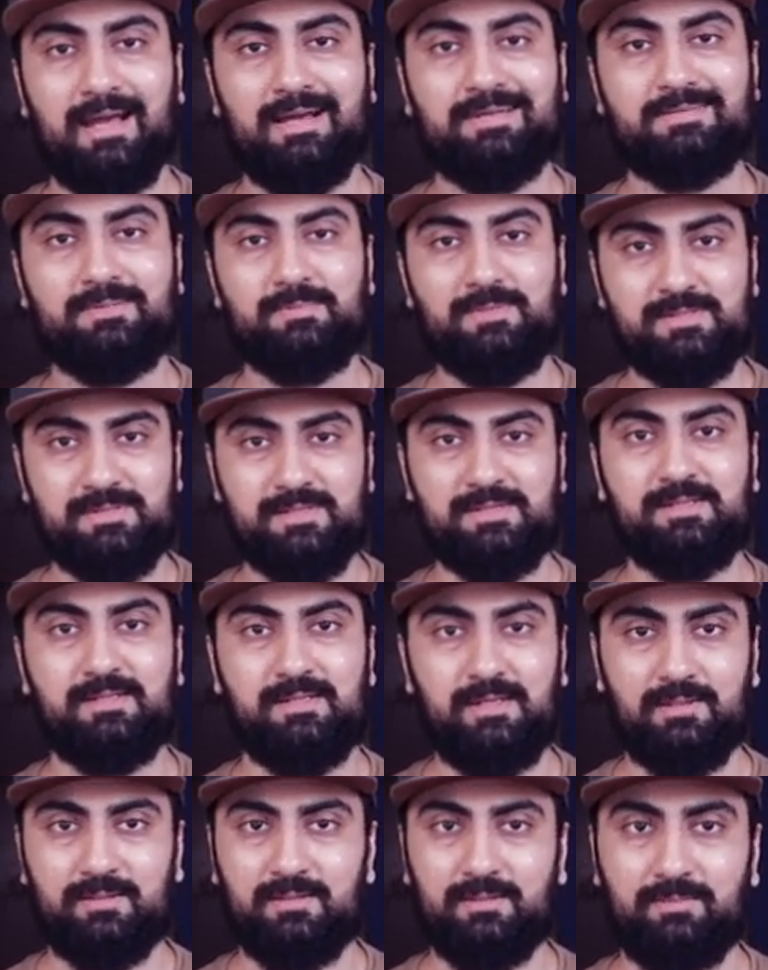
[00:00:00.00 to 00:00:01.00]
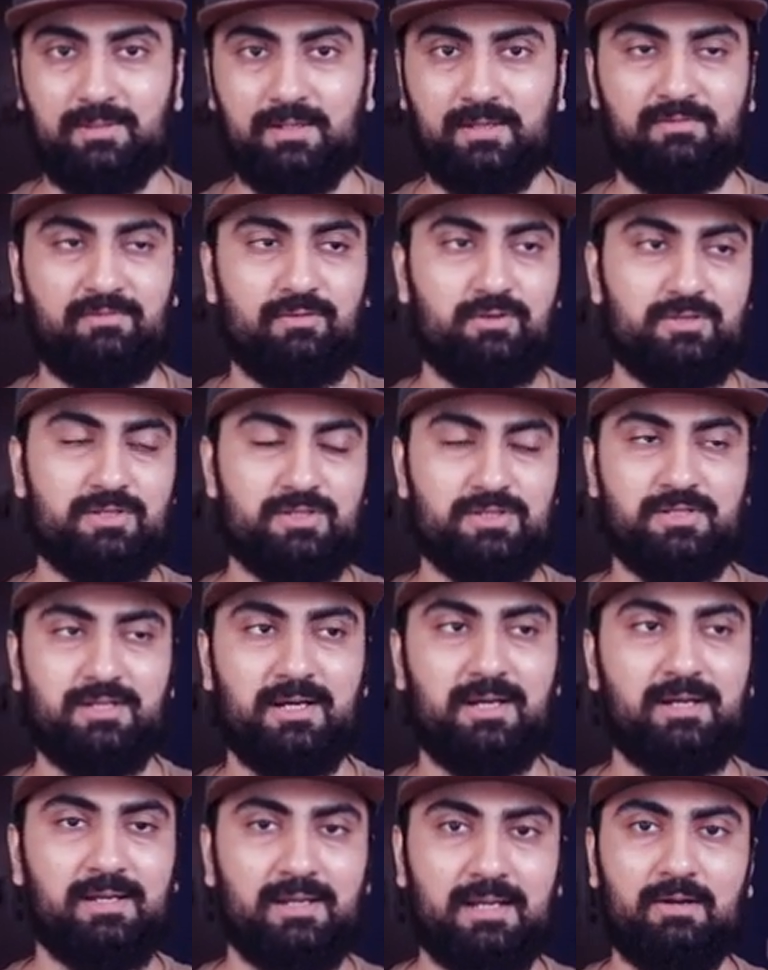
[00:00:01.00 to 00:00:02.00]
एज अ बिजनेस लिया था बट इफ़ यू जस्ट
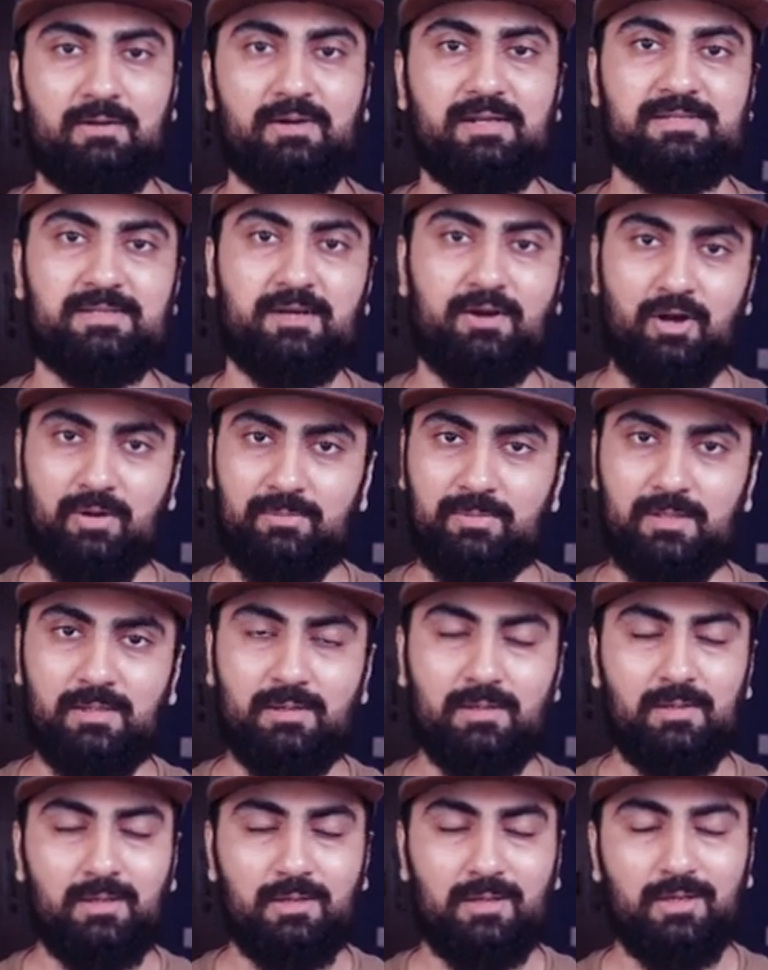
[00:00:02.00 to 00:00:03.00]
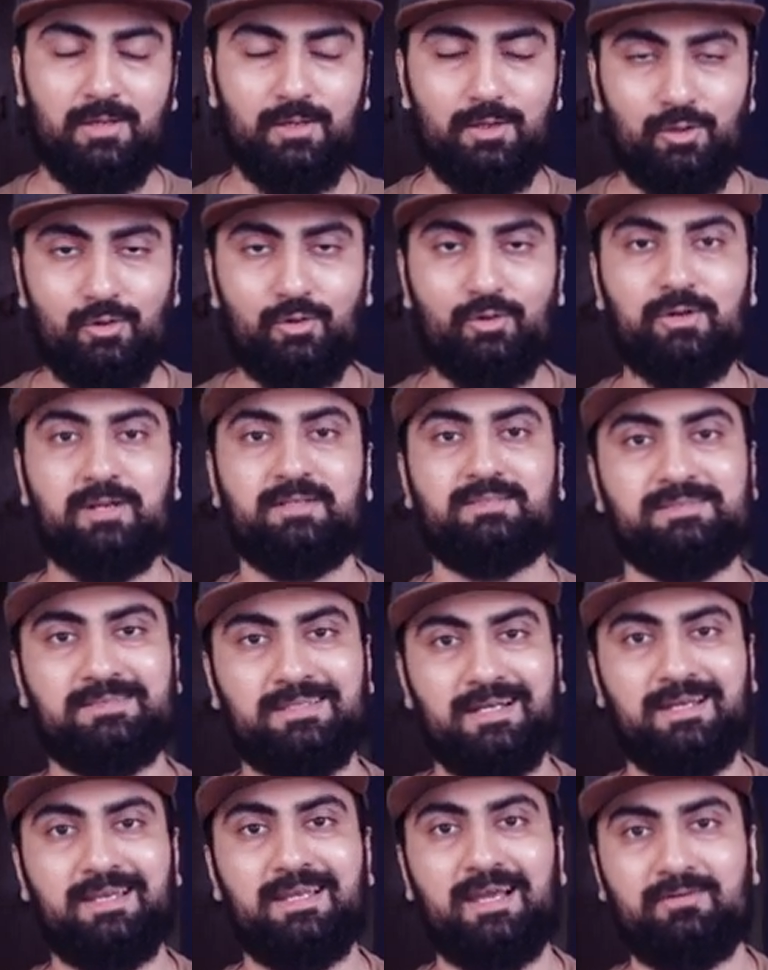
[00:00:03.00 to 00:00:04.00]
स्टार्टिंग आउट एज अ हॉबी यू डोंट
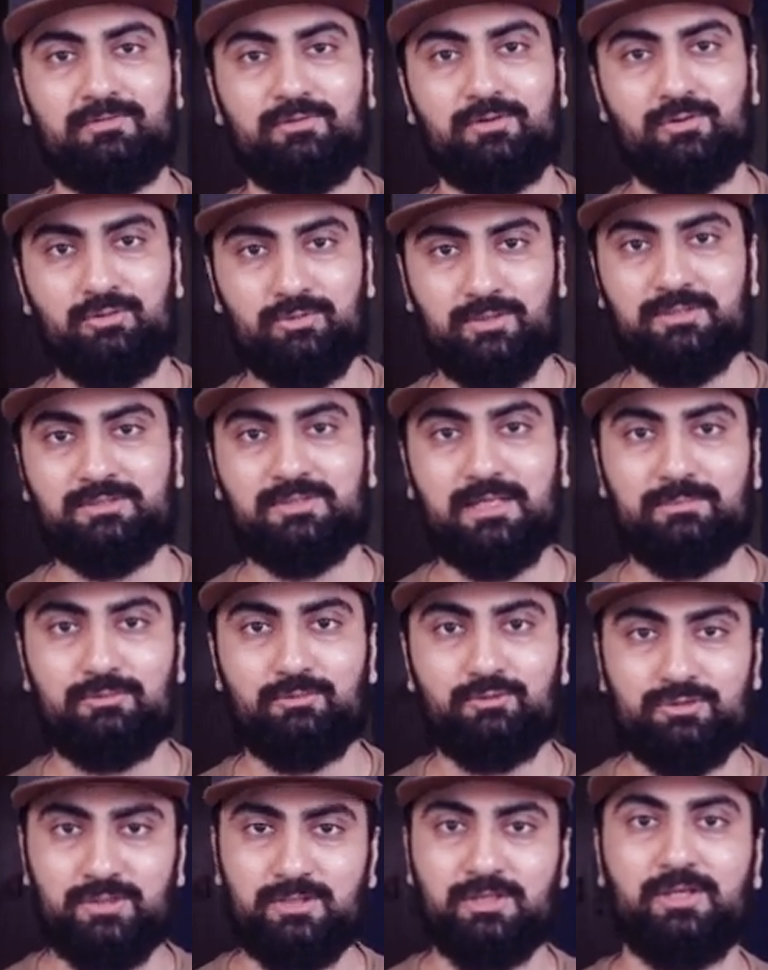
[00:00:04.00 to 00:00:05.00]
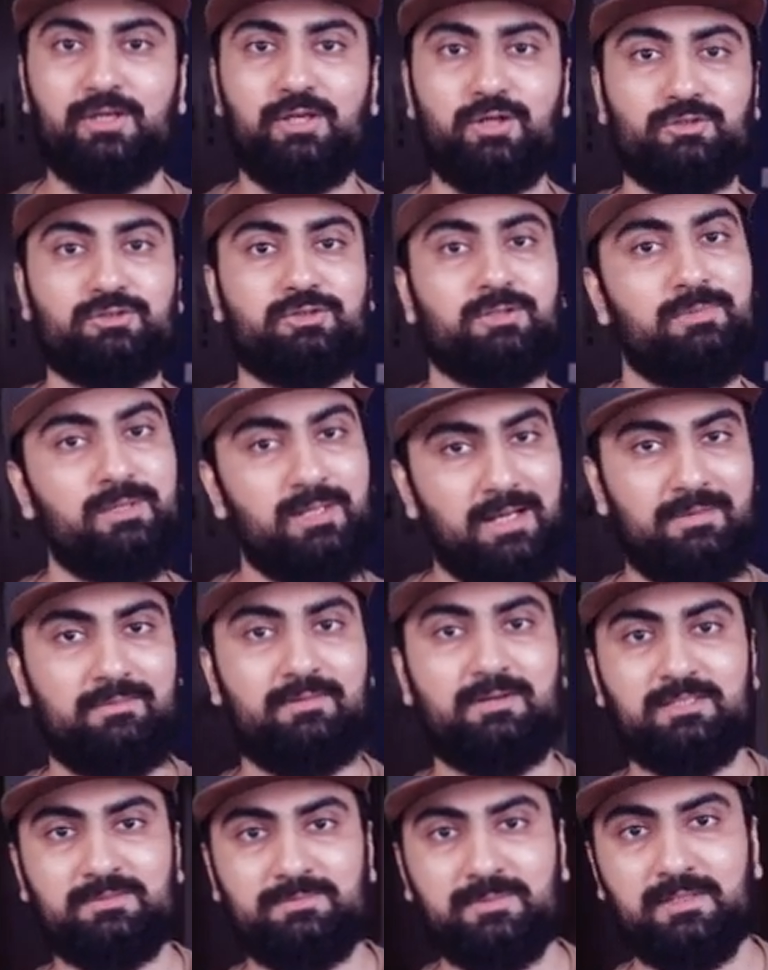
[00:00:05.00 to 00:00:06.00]
नेसेसरली हैव टू डू दिस आप दूसरे तरीकों से भी
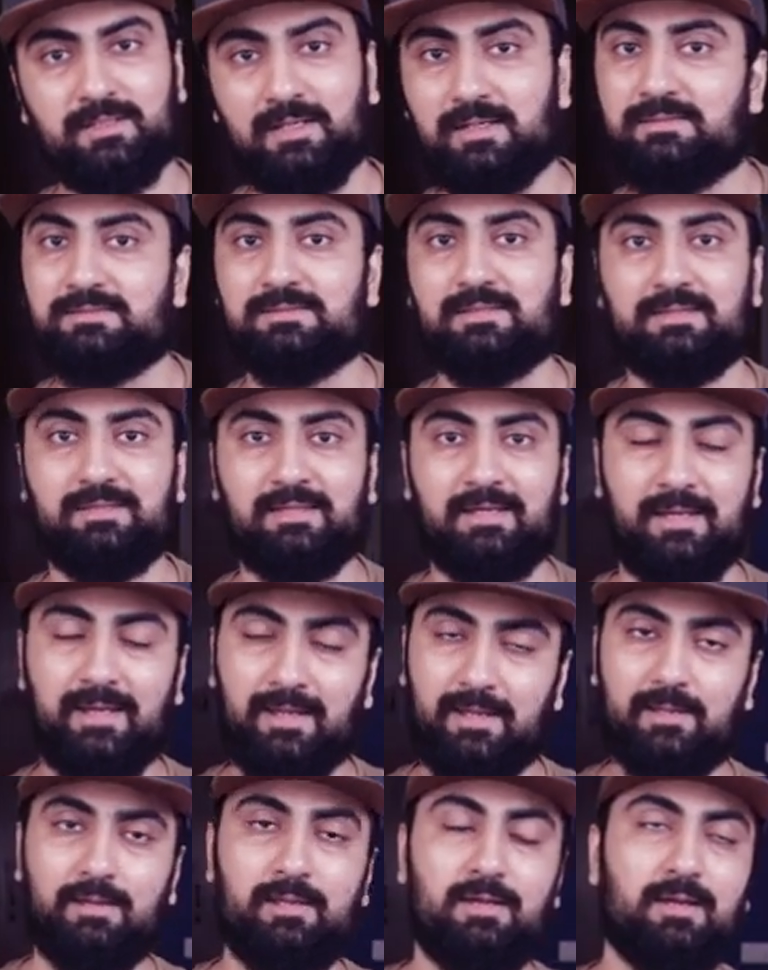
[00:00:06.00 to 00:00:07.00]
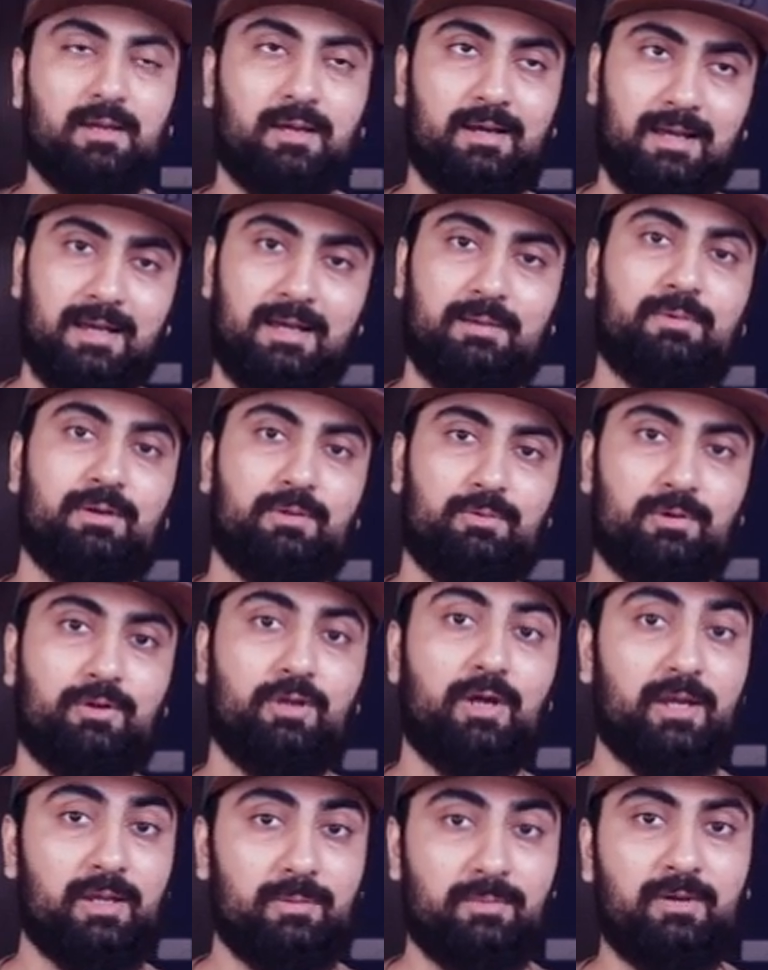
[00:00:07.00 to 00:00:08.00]
एडवर्टीजमेंट कर सकते हैं खैर बट वो
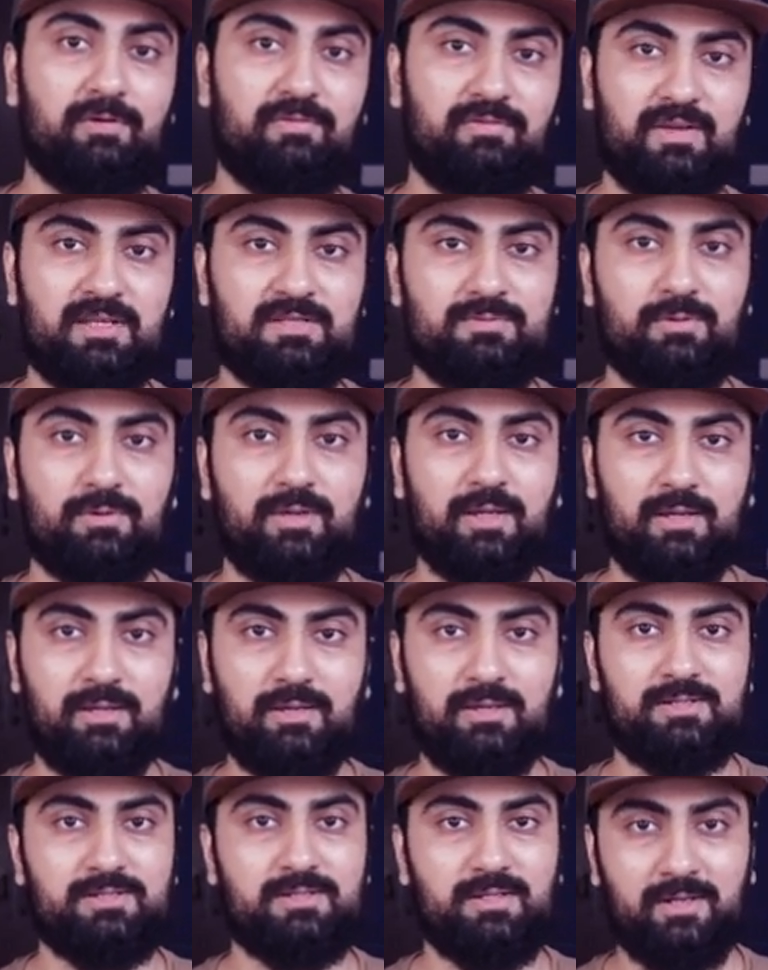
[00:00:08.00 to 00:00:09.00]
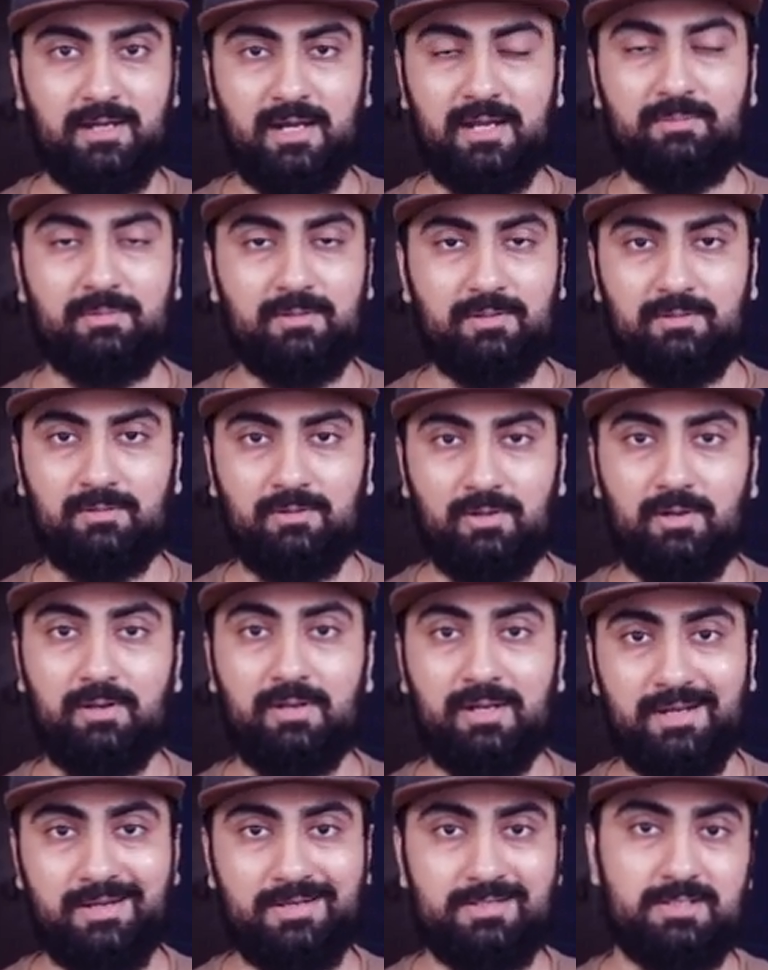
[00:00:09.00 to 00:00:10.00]
टॉकिंग अबाउट फेसबुक एंड इंस्टाग्राम एंड
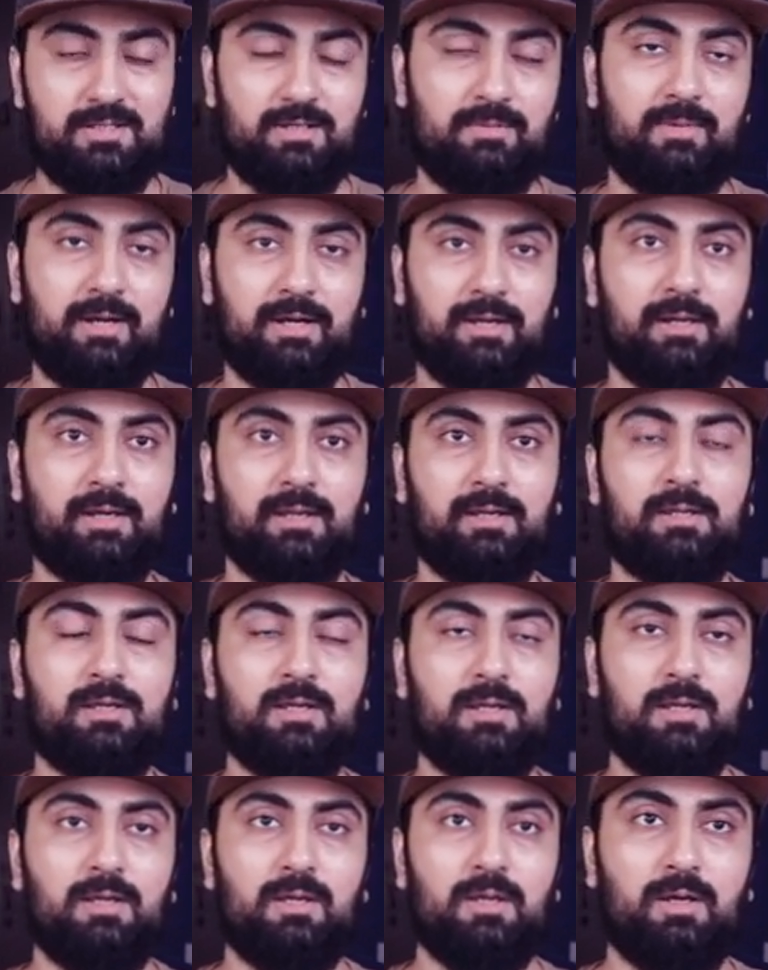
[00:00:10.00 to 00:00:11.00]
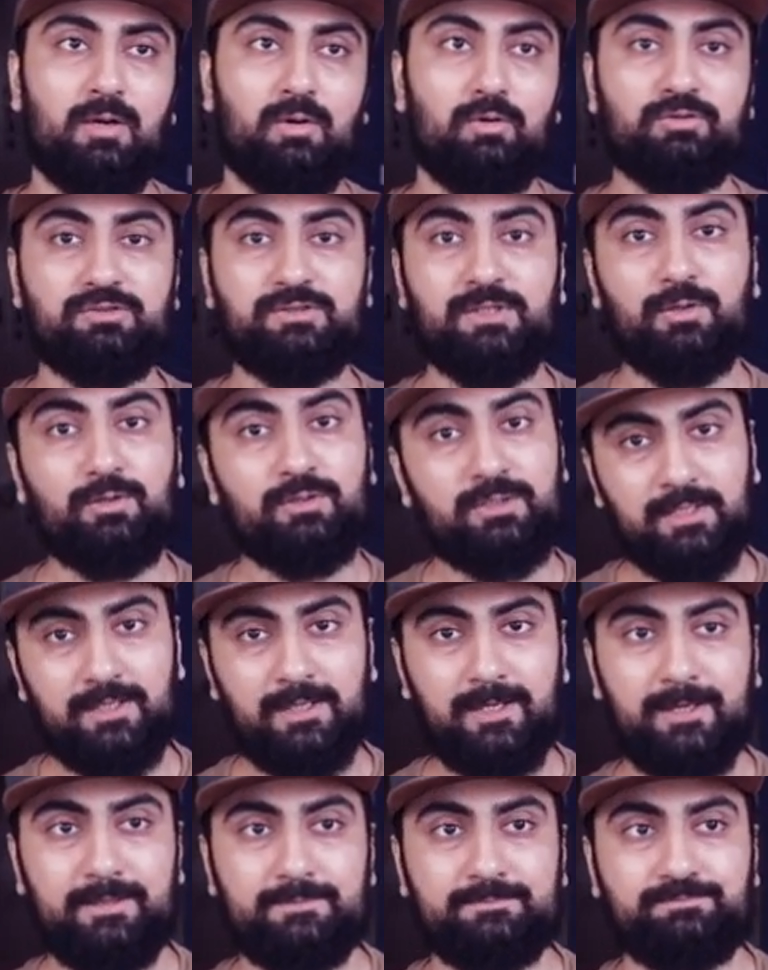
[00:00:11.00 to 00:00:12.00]
ऑनलाइन डिजिटल मार्केटिंग उससे होता
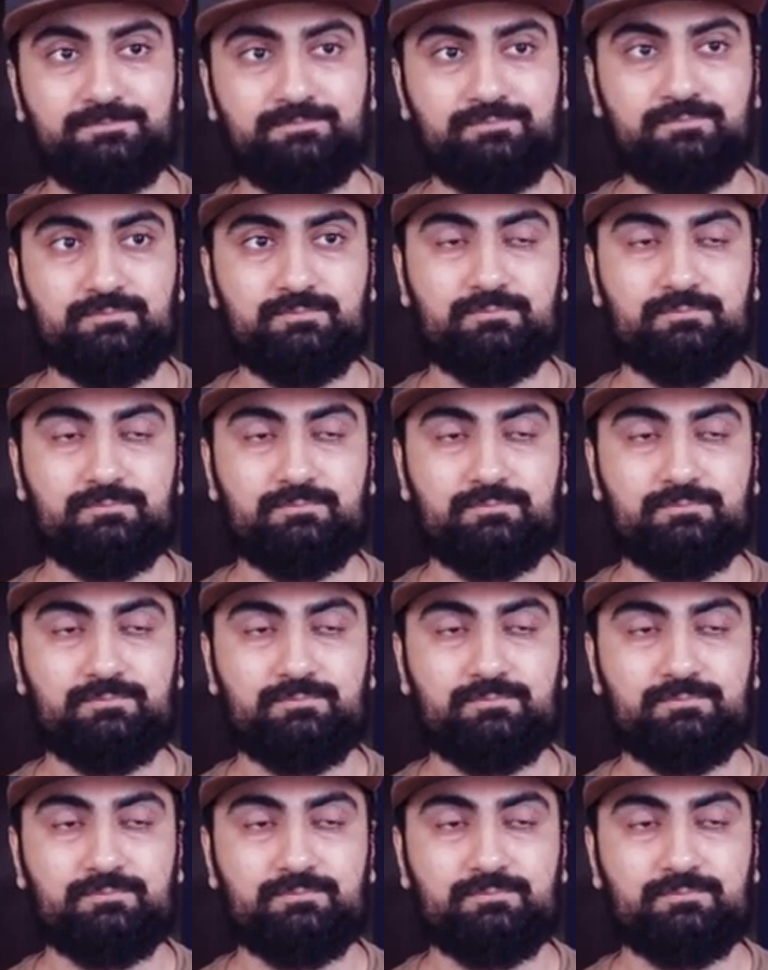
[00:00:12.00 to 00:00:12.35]
क्या है